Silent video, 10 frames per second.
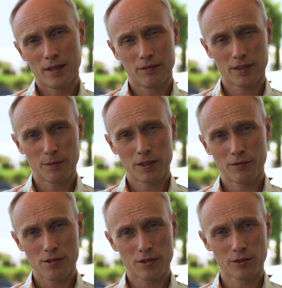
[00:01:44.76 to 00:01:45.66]

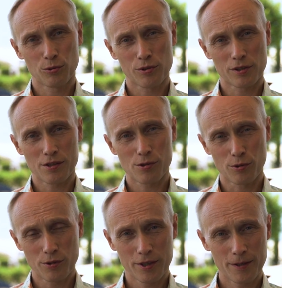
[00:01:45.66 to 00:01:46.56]
Вырабатывается желудочный
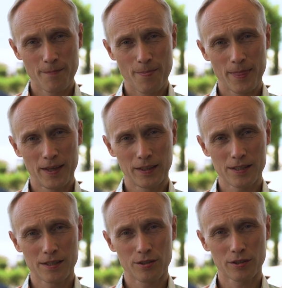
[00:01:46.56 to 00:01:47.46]
сок. И
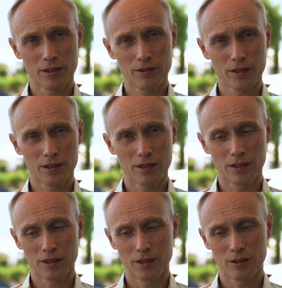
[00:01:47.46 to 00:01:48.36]
если человек,
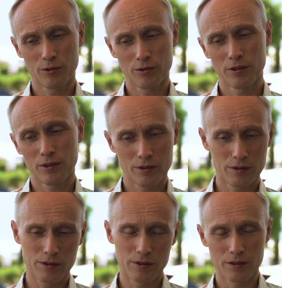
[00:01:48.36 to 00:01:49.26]
а, он
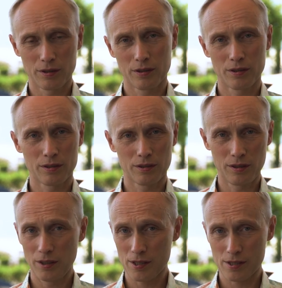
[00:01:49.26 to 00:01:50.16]
а,
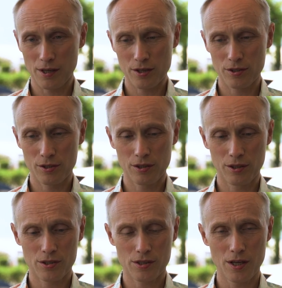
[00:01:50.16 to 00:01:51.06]
не ест каждые
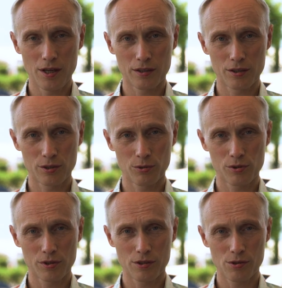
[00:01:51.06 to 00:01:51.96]
4 часа, этот
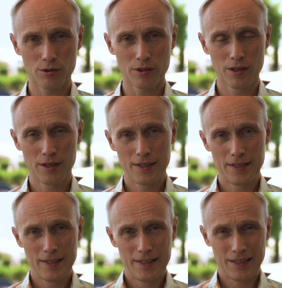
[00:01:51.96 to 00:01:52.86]
желудочный сок,
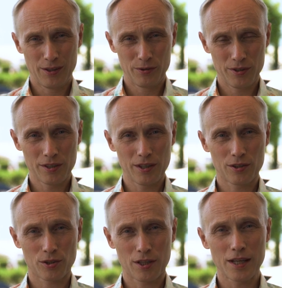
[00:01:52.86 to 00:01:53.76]
он
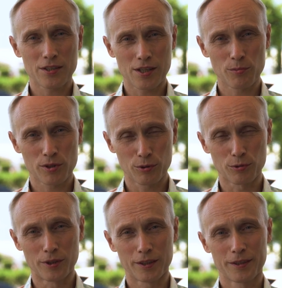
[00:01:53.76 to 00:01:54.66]
начинает сжигать сам
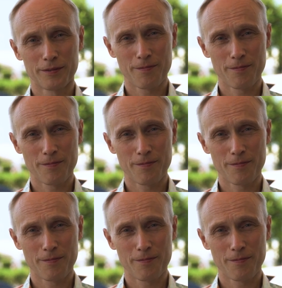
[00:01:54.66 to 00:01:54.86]
желудок.